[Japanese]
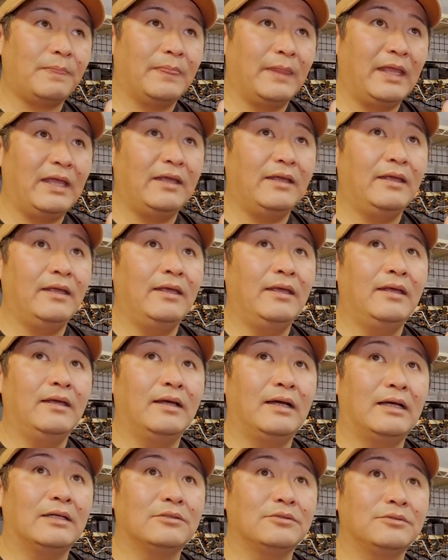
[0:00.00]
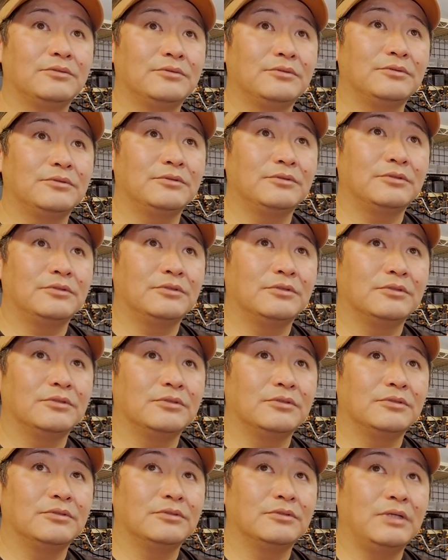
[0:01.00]
で、あ
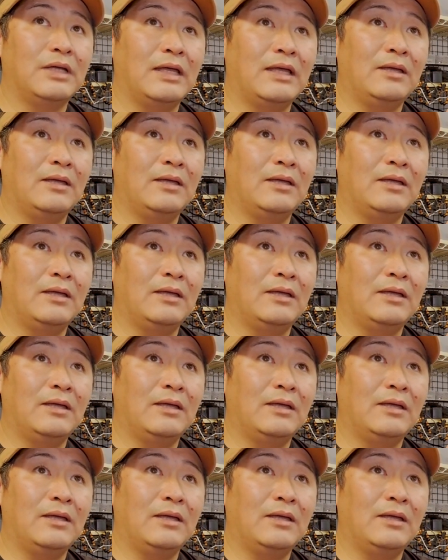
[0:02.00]
のー、